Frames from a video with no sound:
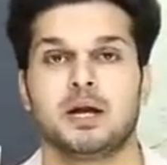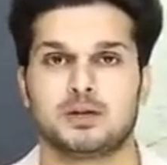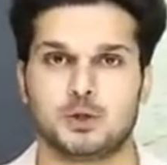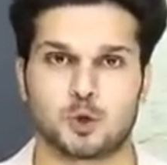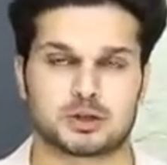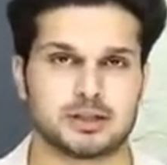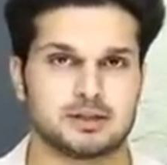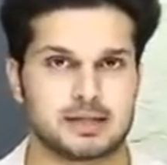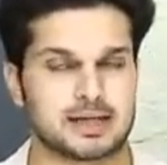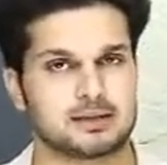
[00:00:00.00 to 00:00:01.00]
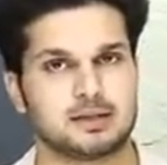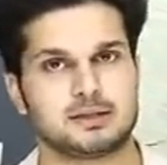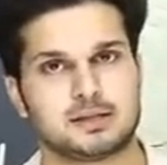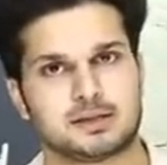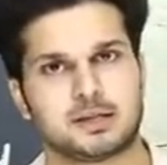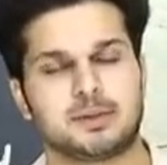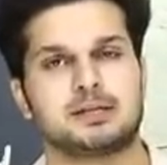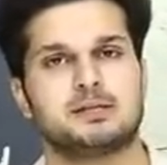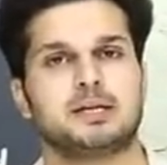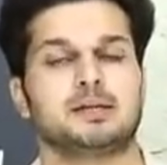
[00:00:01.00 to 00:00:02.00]
दो तीन चार दिन जितने भी
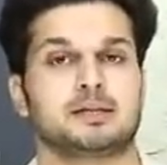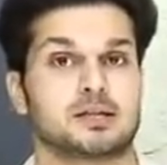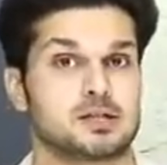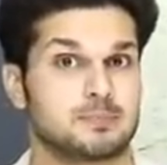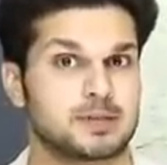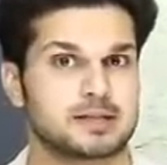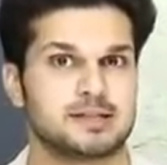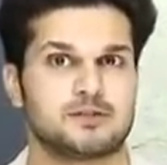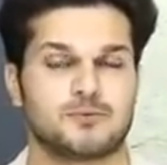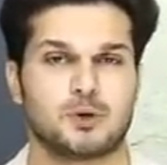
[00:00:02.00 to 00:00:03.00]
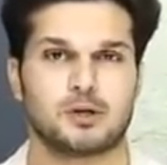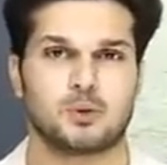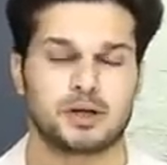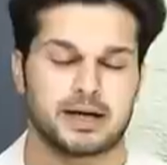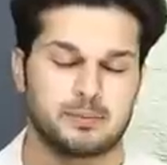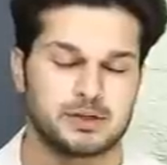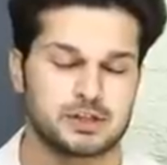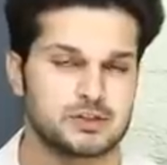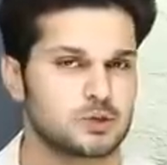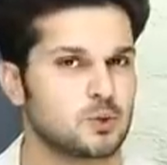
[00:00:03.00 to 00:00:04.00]
दिन तक जब तक सीट फुल नहीं होगी
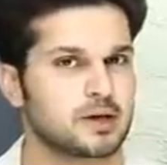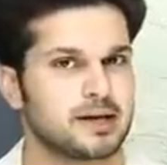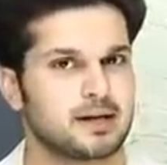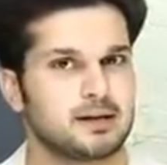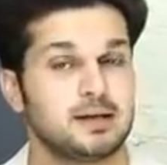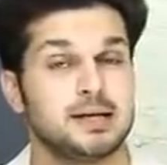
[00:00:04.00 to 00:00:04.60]
एडमिशन शो करेगा